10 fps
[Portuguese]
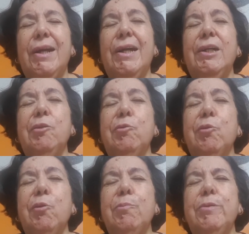em
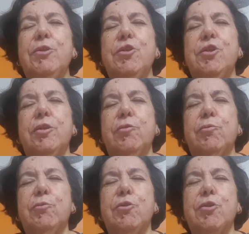nome de
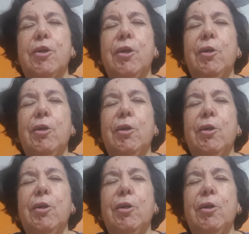Jesus,